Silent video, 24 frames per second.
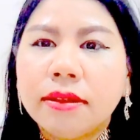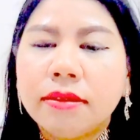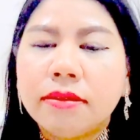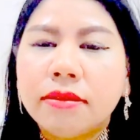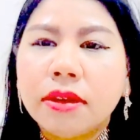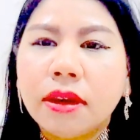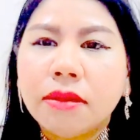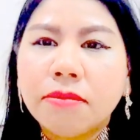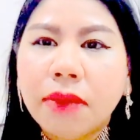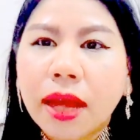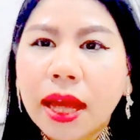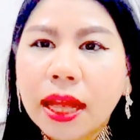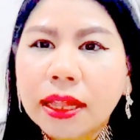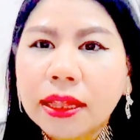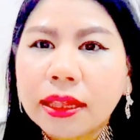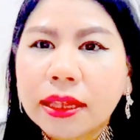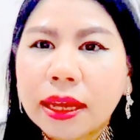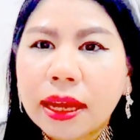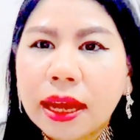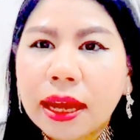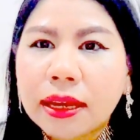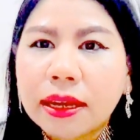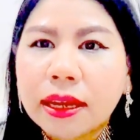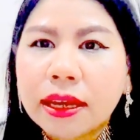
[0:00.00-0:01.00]
เชื่อมั่น
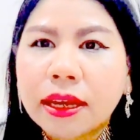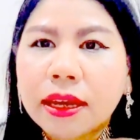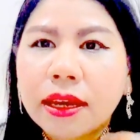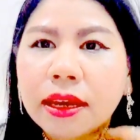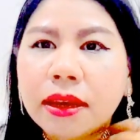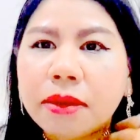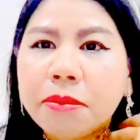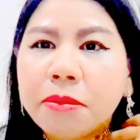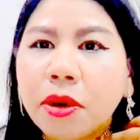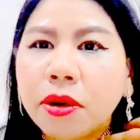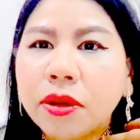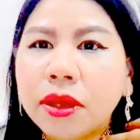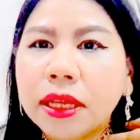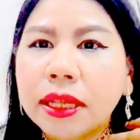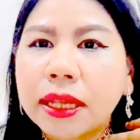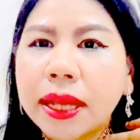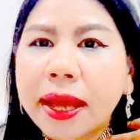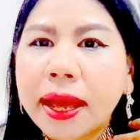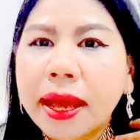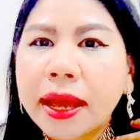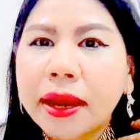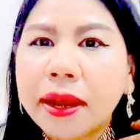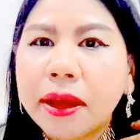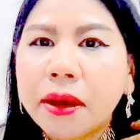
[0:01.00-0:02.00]
นะคะในหมอนี
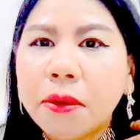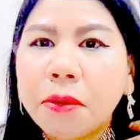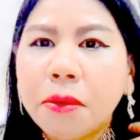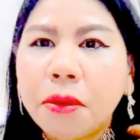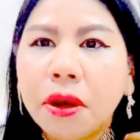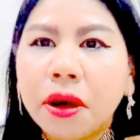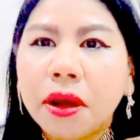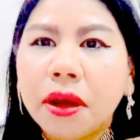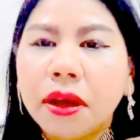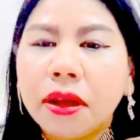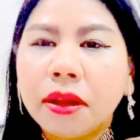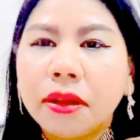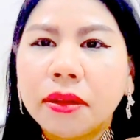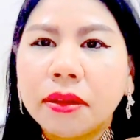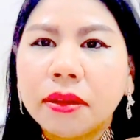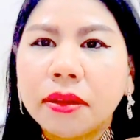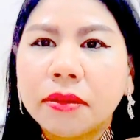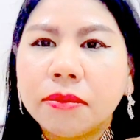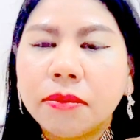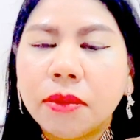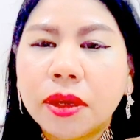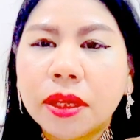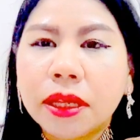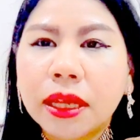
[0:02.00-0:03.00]
น่านะคะว่า
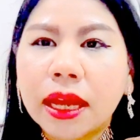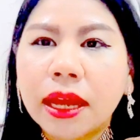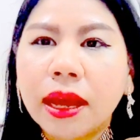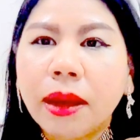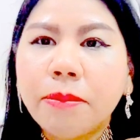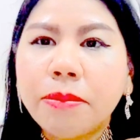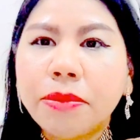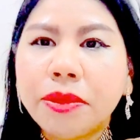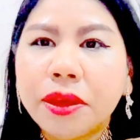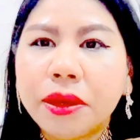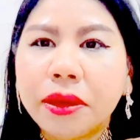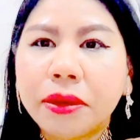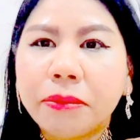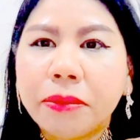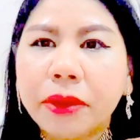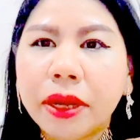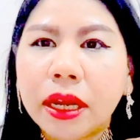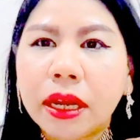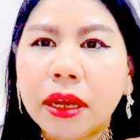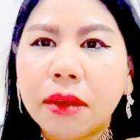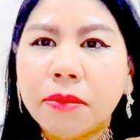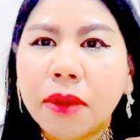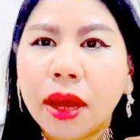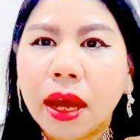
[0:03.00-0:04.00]
หมอนีน่าทำจริงไม่
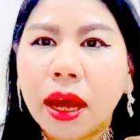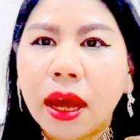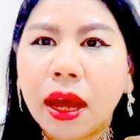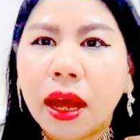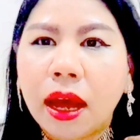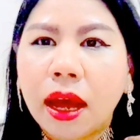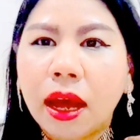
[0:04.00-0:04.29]
ได้มา